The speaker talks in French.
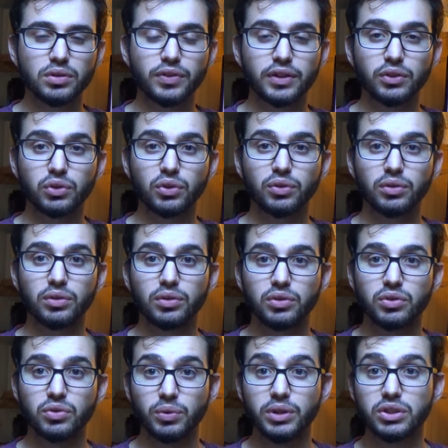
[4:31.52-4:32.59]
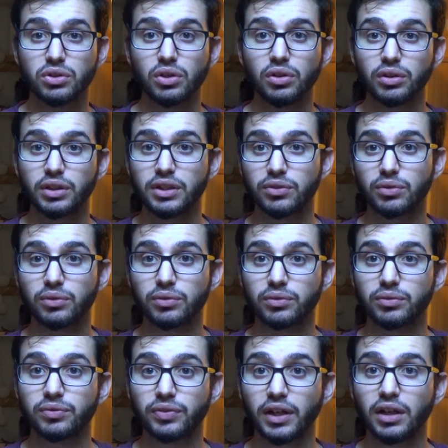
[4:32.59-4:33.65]
enfin d'autres, oui, genres qui
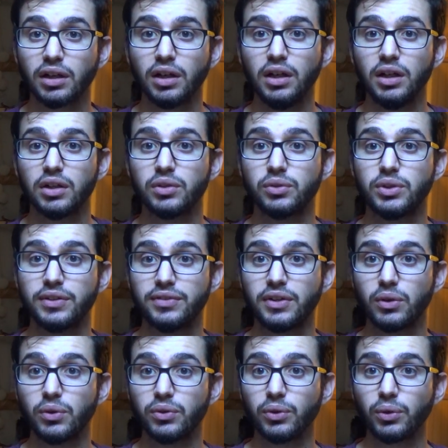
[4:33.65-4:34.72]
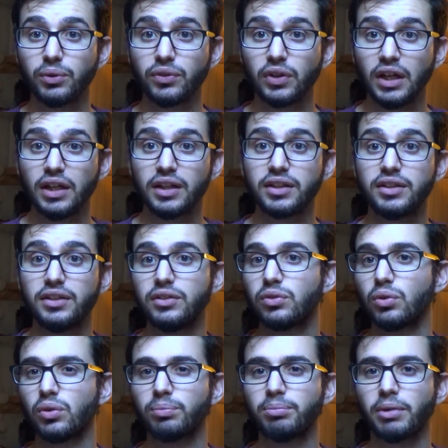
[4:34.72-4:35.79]
sont frères des Stegosaurus, qui sont